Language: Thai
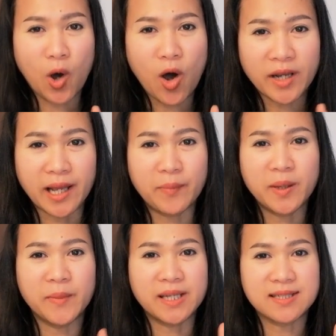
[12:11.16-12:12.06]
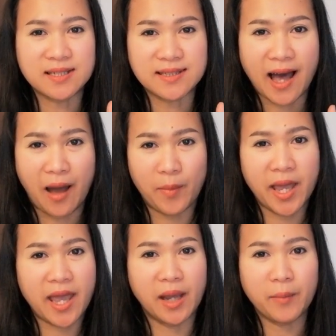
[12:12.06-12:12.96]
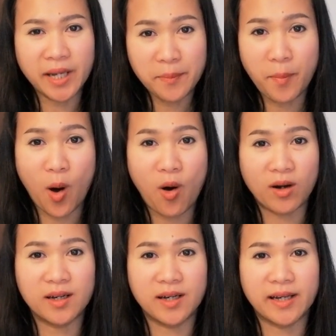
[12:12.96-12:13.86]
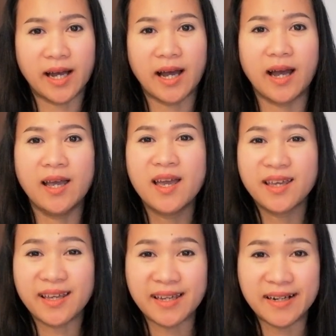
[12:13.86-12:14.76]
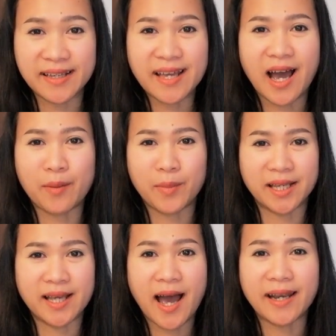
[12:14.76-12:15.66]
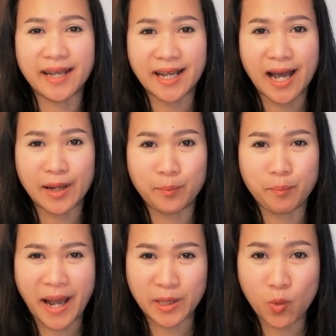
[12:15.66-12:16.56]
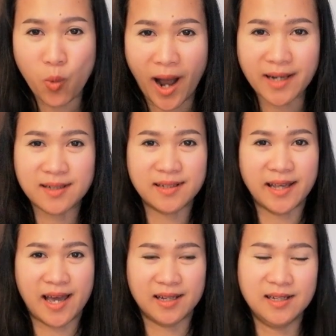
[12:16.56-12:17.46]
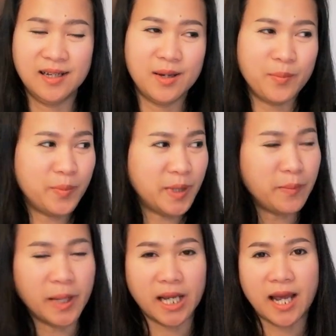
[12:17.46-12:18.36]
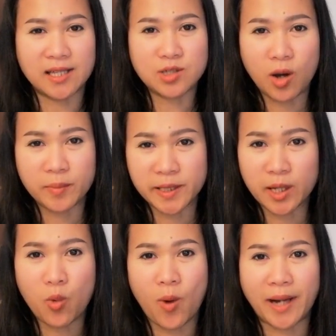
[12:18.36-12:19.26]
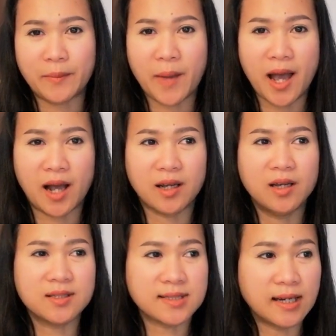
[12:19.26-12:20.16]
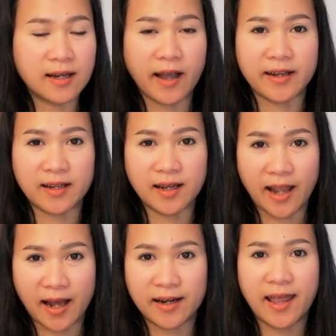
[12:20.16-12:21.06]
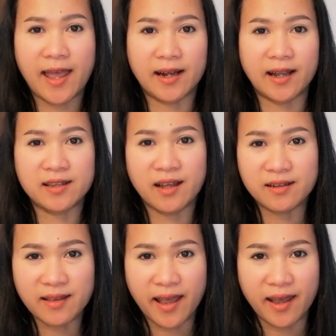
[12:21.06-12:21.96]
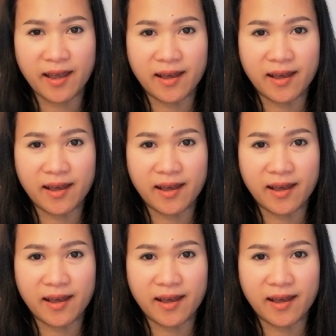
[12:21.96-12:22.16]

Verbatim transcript: ข้อนี้พี่มิกศึกษามาเองไม่ได้บอกเลยนะคะกิริยามารยาทในการไปวัดเนี่ยพี่มิกอะชอบเที่ยววัดมาก เจอกันครั้งแรกนะ ตั้งแต่